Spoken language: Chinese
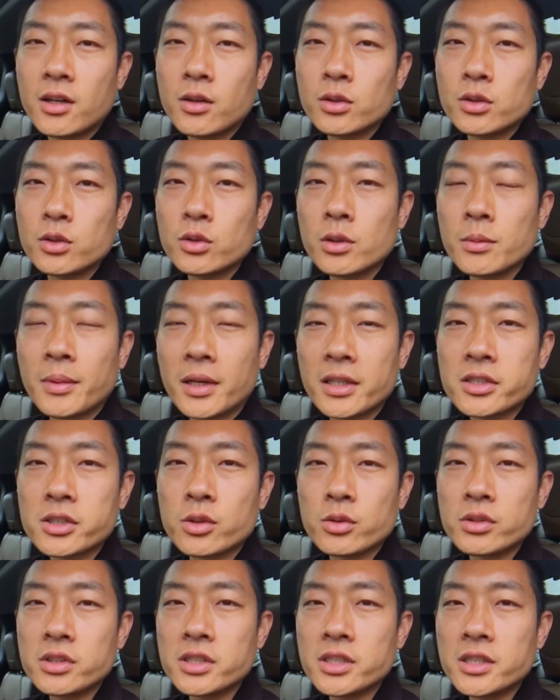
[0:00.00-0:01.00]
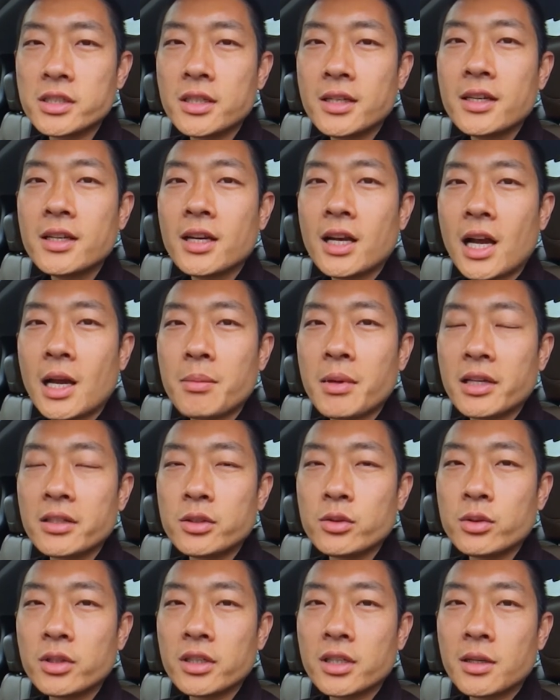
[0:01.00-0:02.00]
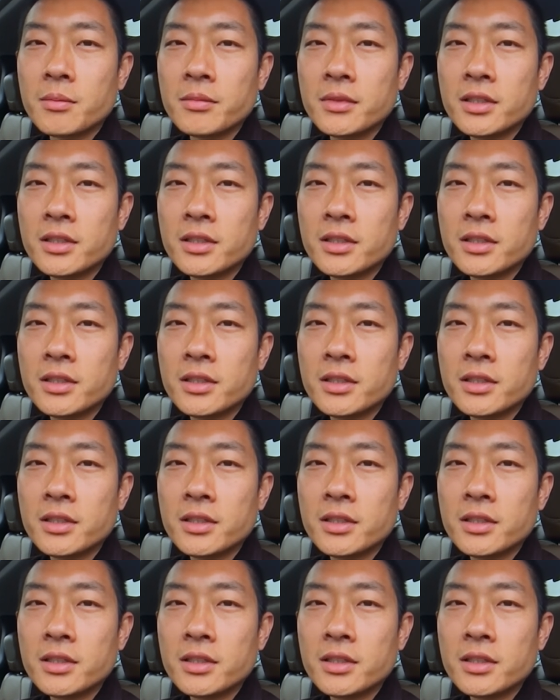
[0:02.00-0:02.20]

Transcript: 都会把手机、iPad 丢给他们，